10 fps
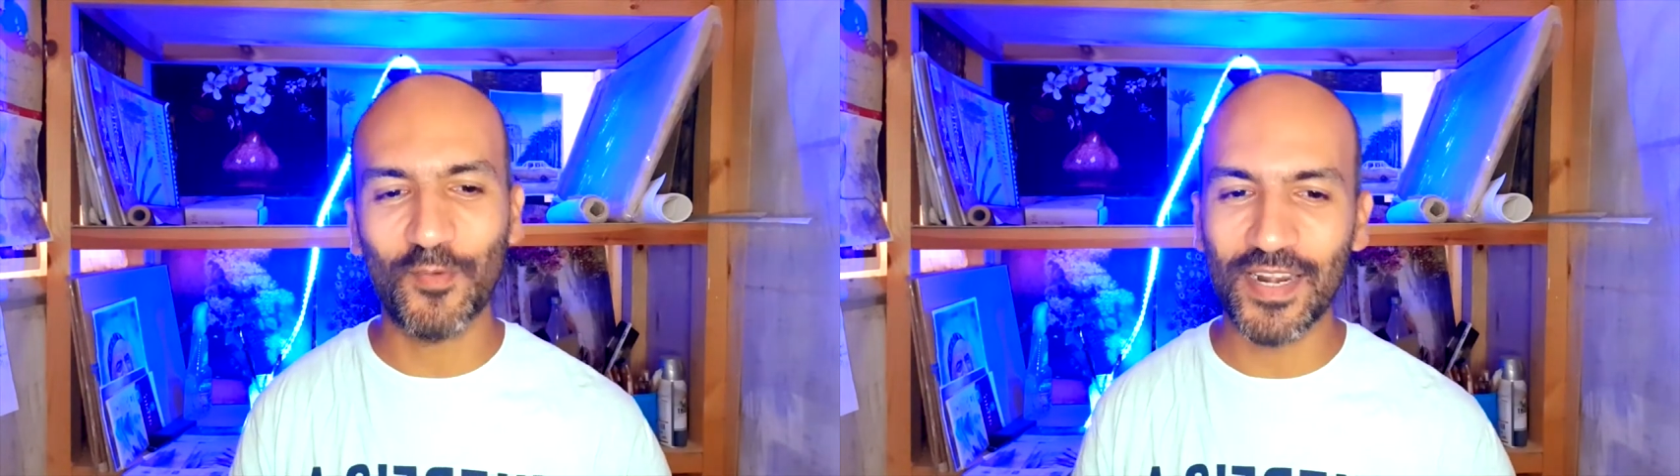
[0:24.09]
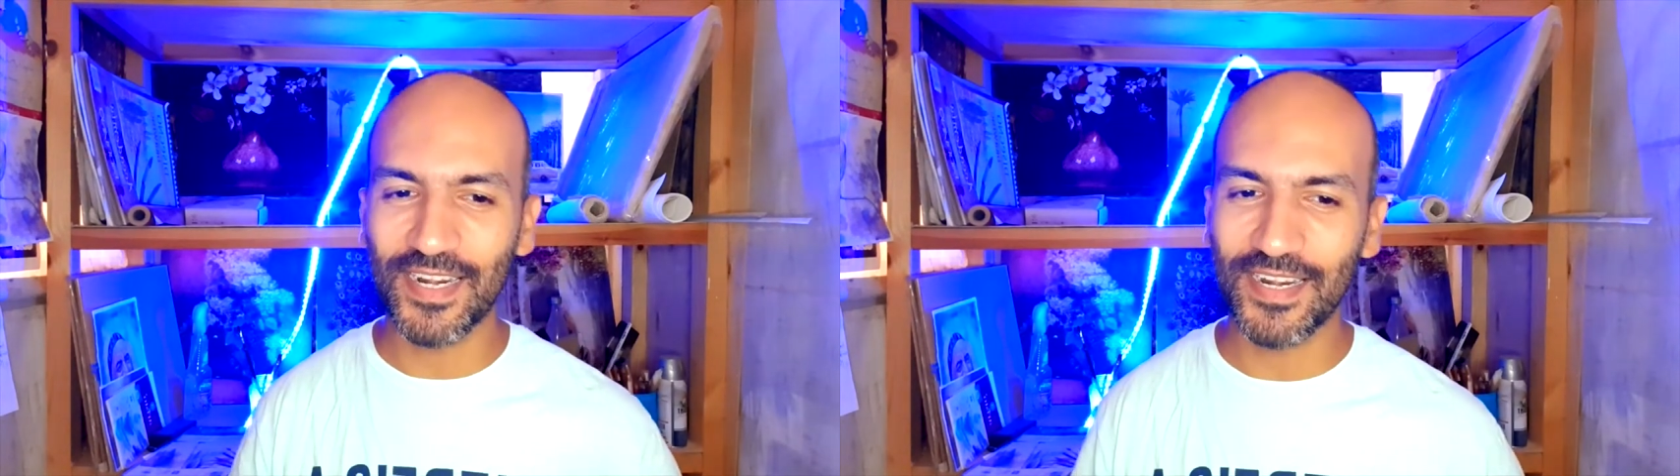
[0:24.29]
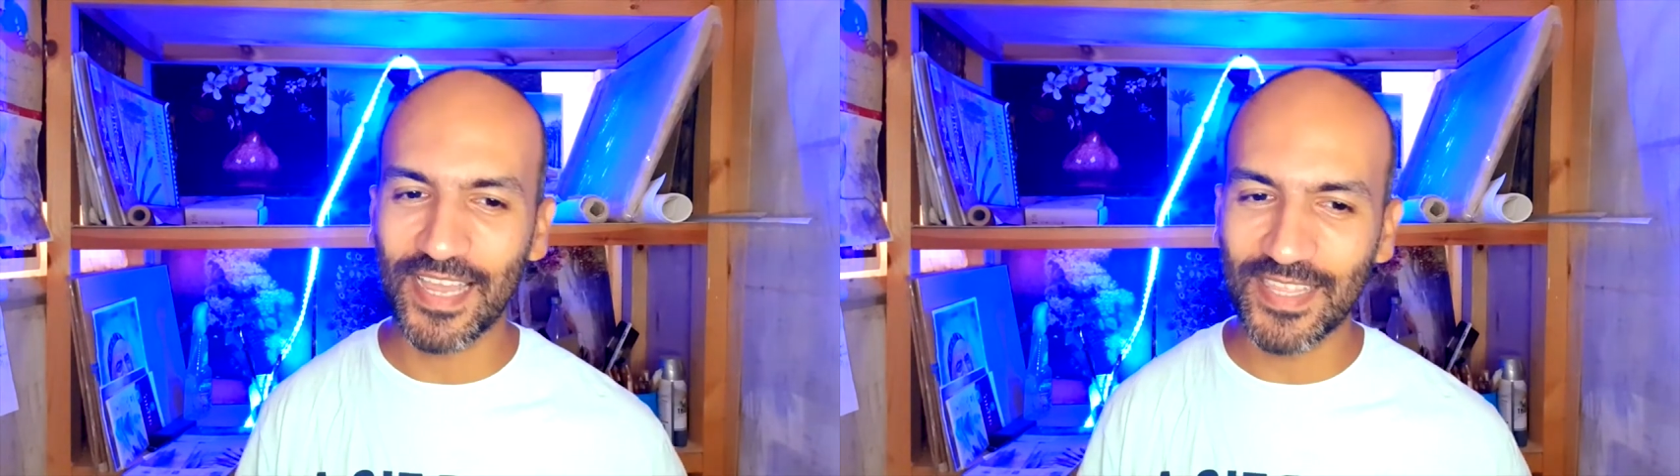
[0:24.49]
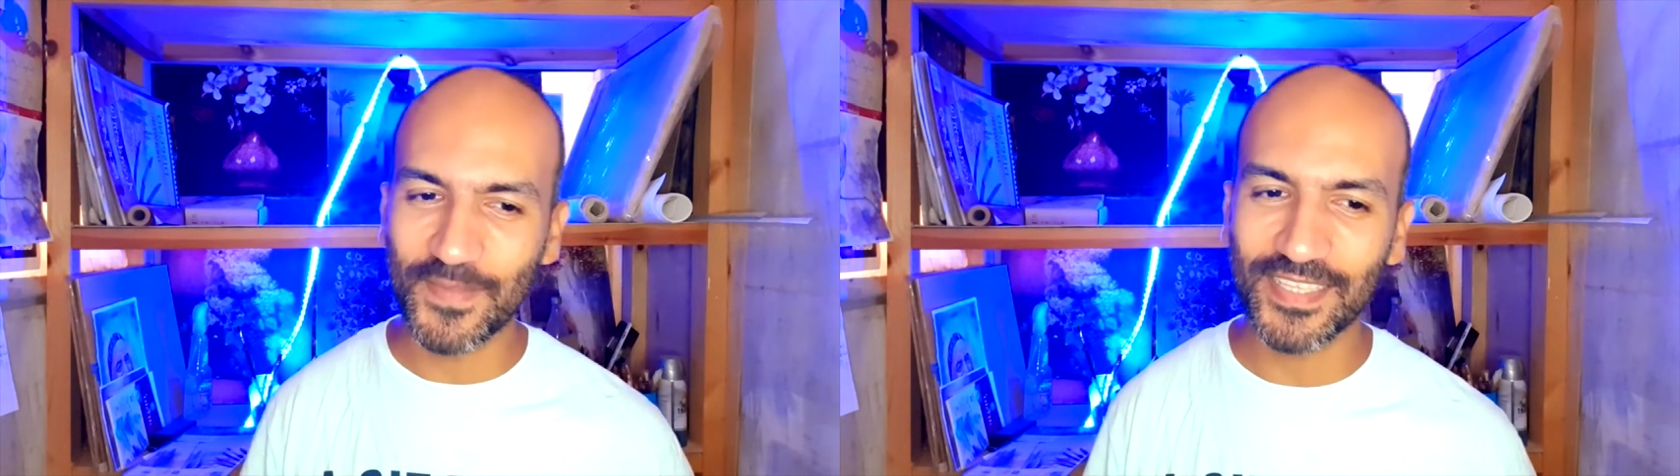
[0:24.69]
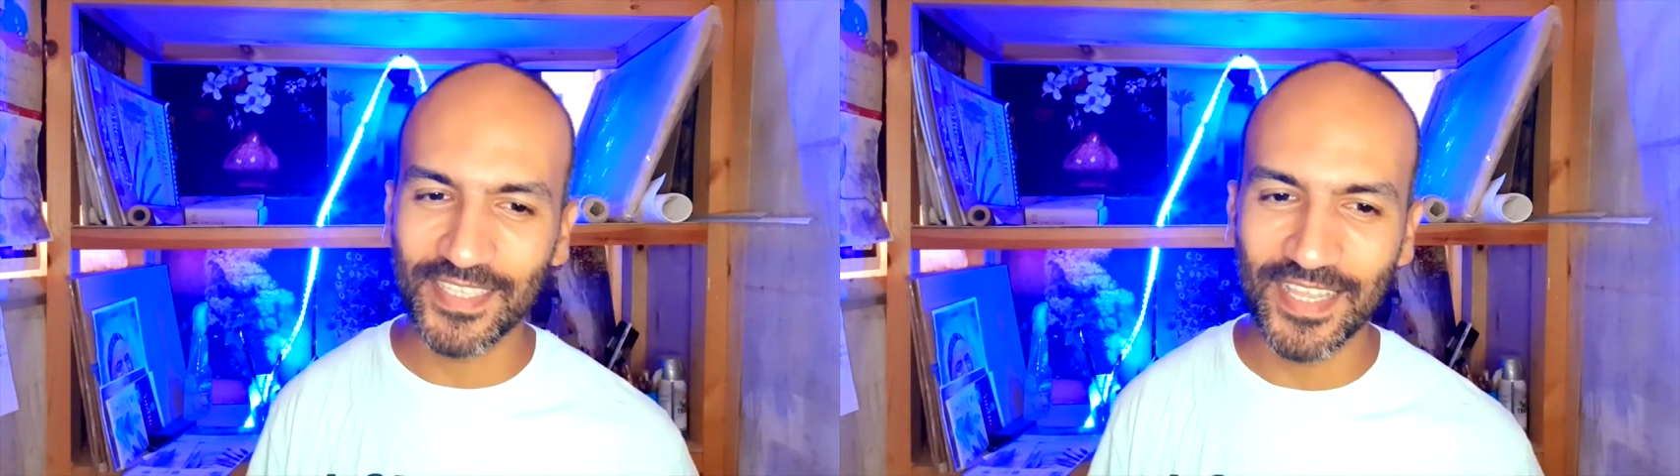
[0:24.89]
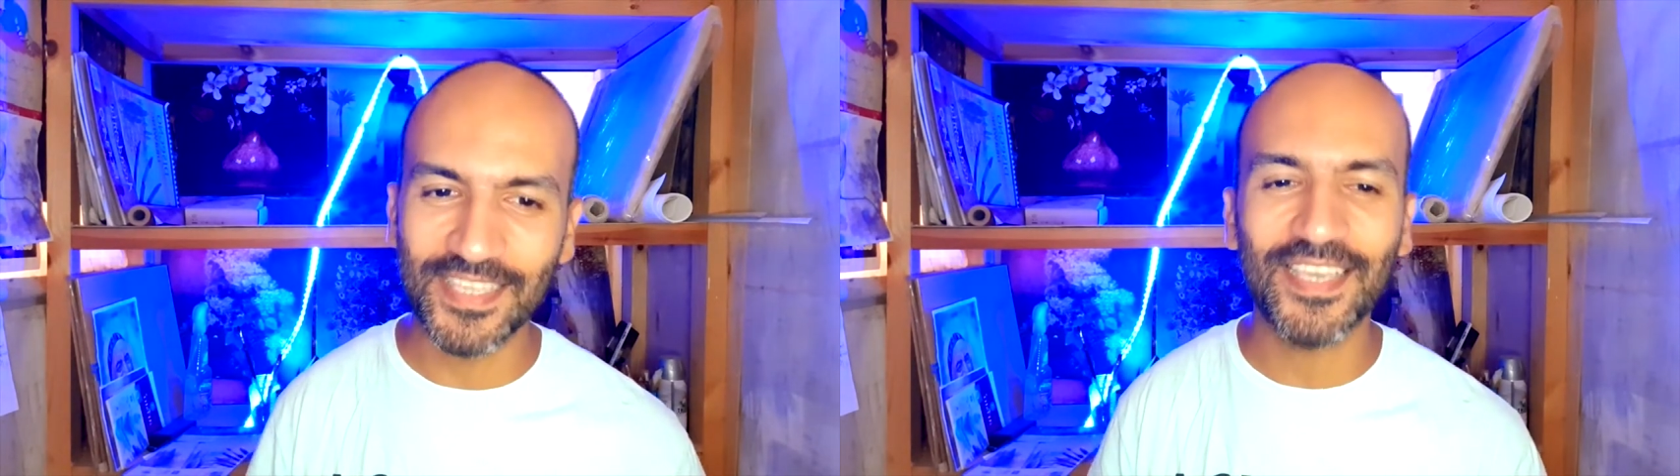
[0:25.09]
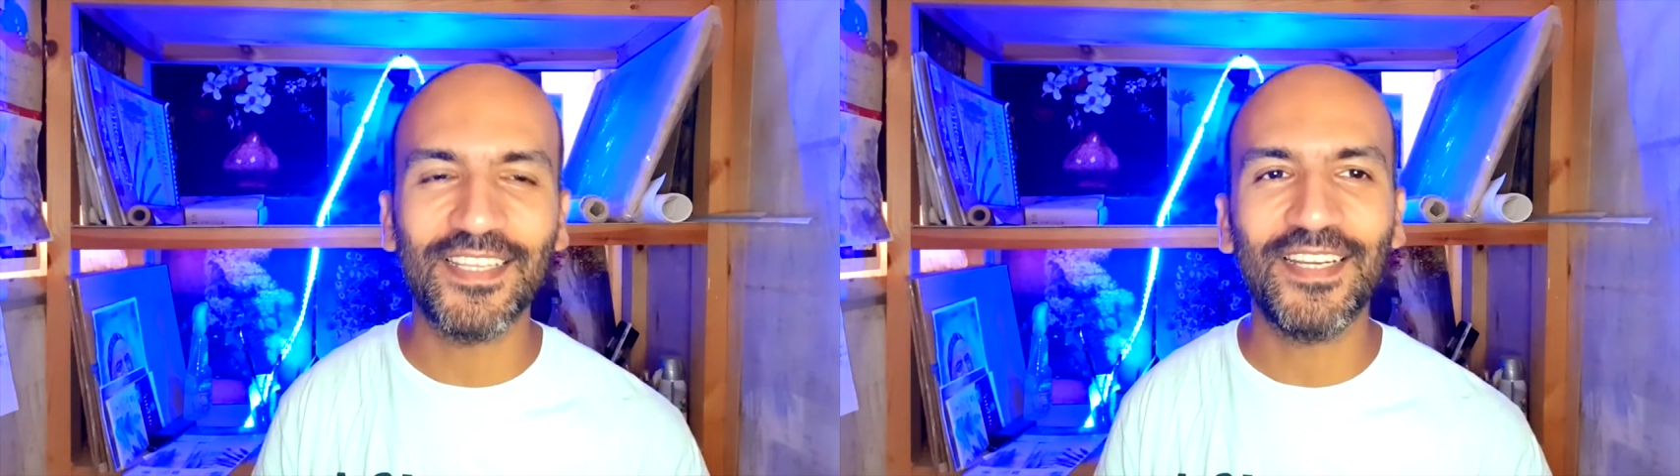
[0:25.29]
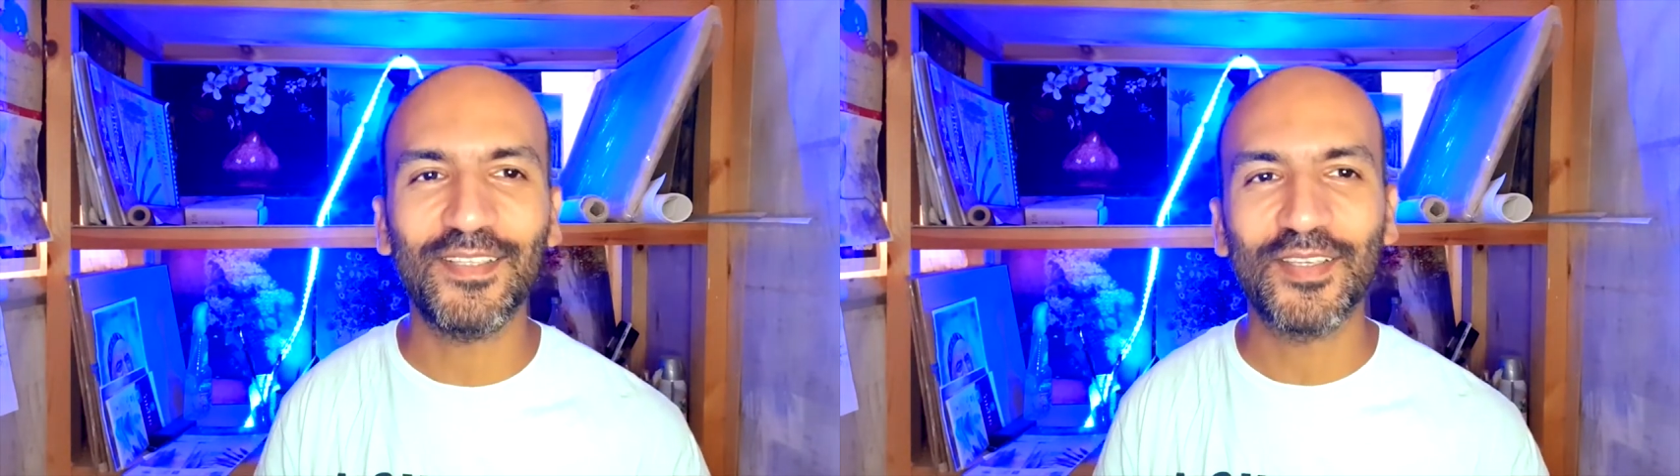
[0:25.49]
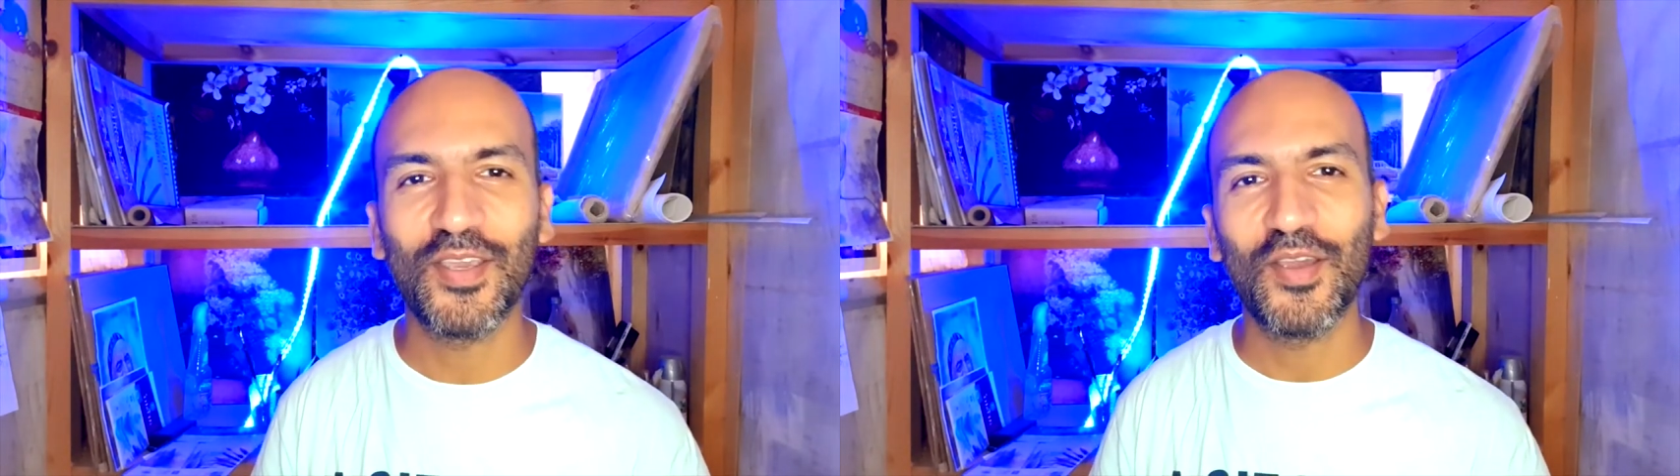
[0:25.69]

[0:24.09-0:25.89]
ولنعتبر ان النتيجة طلعت